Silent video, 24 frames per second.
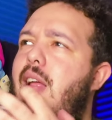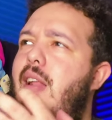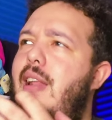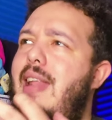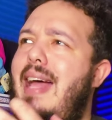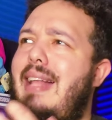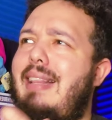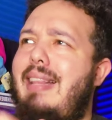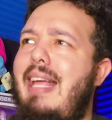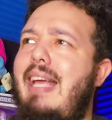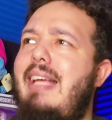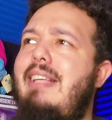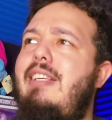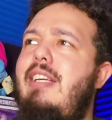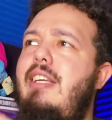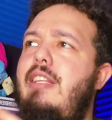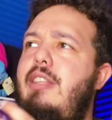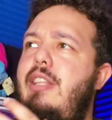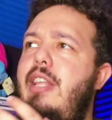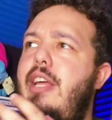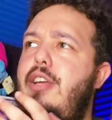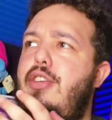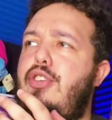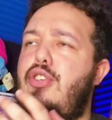la
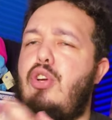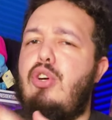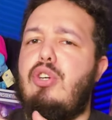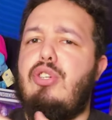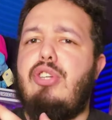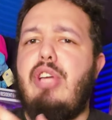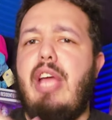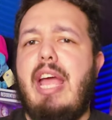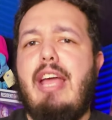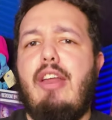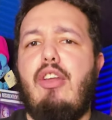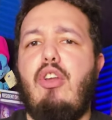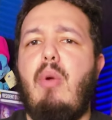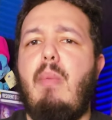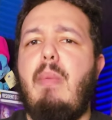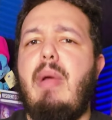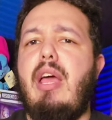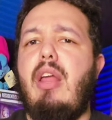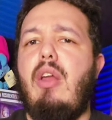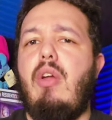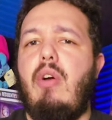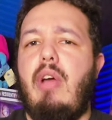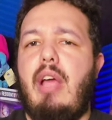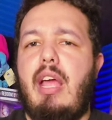tesis de George A.
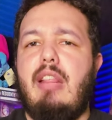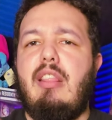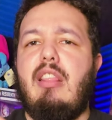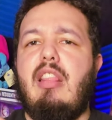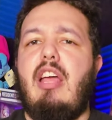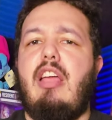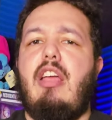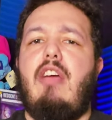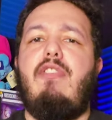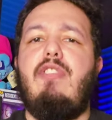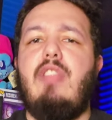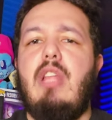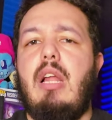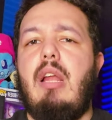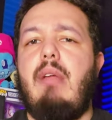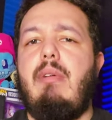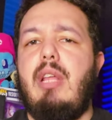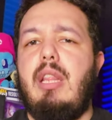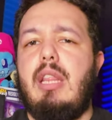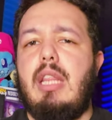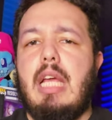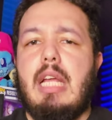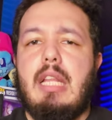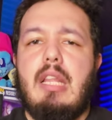Romero en Night of the
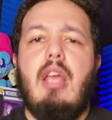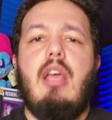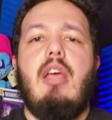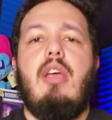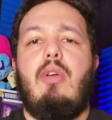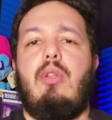Living Dead.